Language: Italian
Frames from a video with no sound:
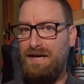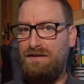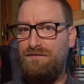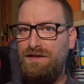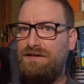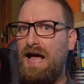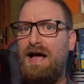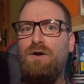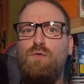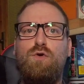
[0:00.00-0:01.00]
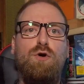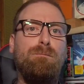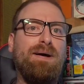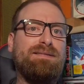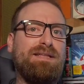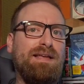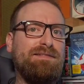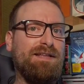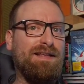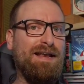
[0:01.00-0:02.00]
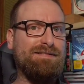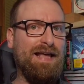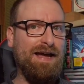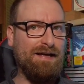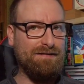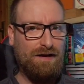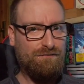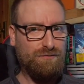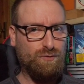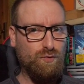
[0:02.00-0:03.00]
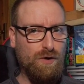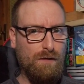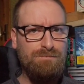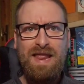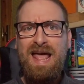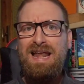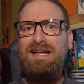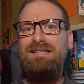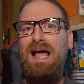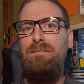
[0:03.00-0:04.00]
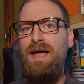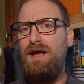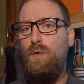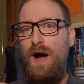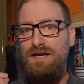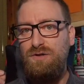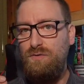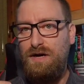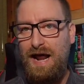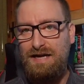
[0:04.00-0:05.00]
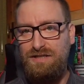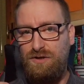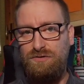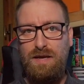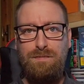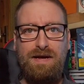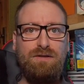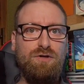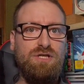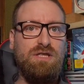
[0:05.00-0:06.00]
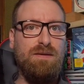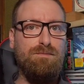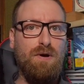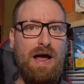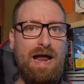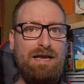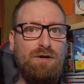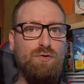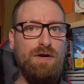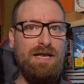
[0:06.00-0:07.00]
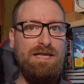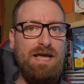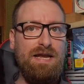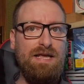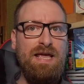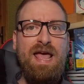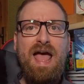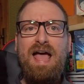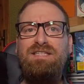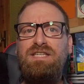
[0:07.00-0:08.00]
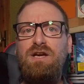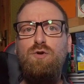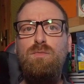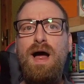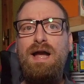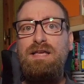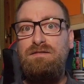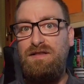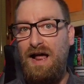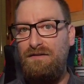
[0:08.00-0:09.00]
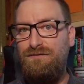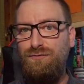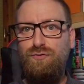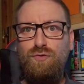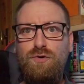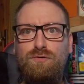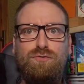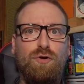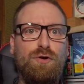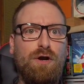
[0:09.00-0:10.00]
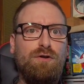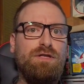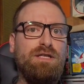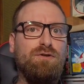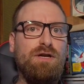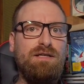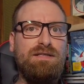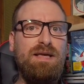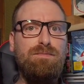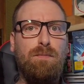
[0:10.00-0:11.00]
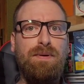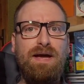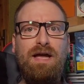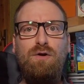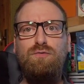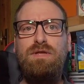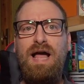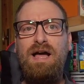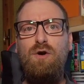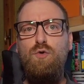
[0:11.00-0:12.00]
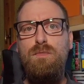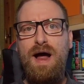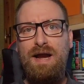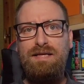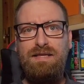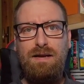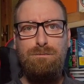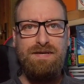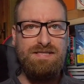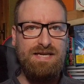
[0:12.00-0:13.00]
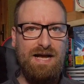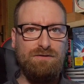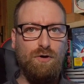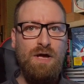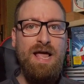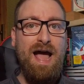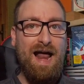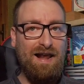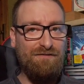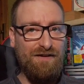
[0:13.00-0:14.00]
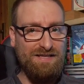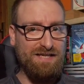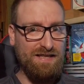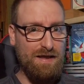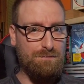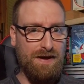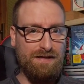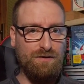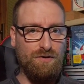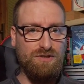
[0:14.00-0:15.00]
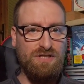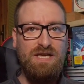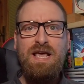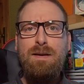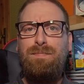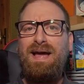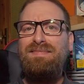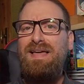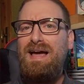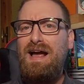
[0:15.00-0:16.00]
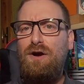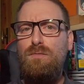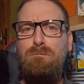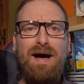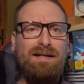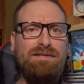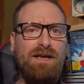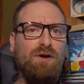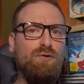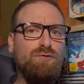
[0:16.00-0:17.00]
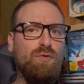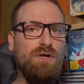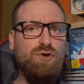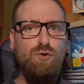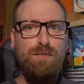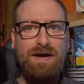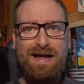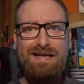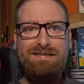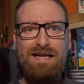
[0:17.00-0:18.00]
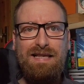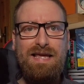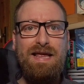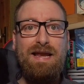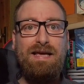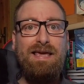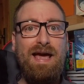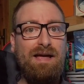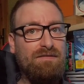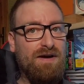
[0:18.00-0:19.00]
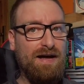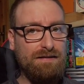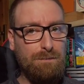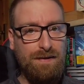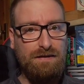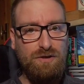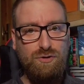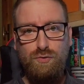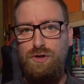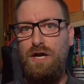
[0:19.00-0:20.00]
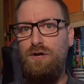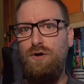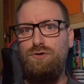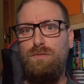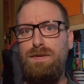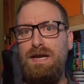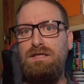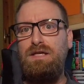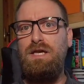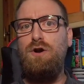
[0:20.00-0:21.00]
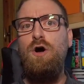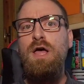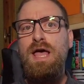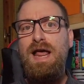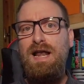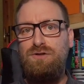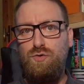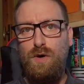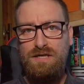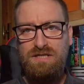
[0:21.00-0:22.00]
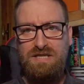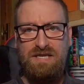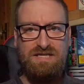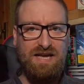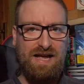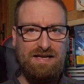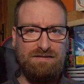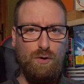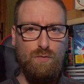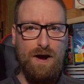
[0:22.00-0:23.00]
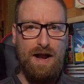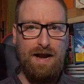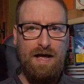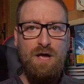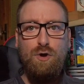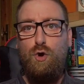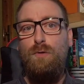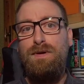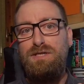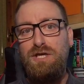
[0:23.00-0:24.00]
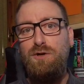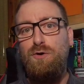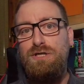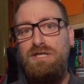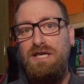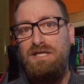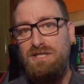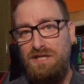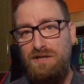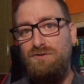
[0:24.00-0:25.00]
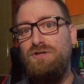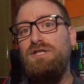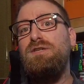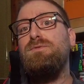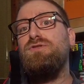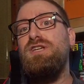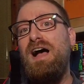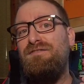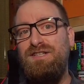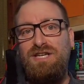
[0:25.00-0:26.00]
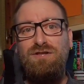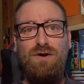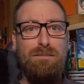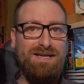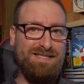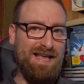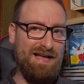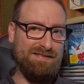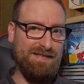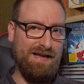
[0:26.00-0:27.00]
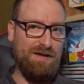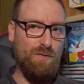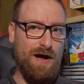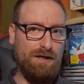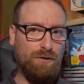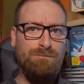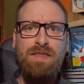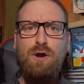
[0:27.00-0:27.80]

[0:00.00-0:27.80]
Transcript: per diventare un combattente della Terra del futuro. La trama è quasi un classico dei paradossi temporali con alieni. Esseri umani dal futuro tornano indietro nel tempo per reclutare umani del passato, alla faccia dei paradossi, per andare a combattere contro una super razza aliena che è arrivata per per distruggere il nostro pianetino e la sua stessa razza umana, come se noi stessi non stessimo già facendo abbastanza a riguardo.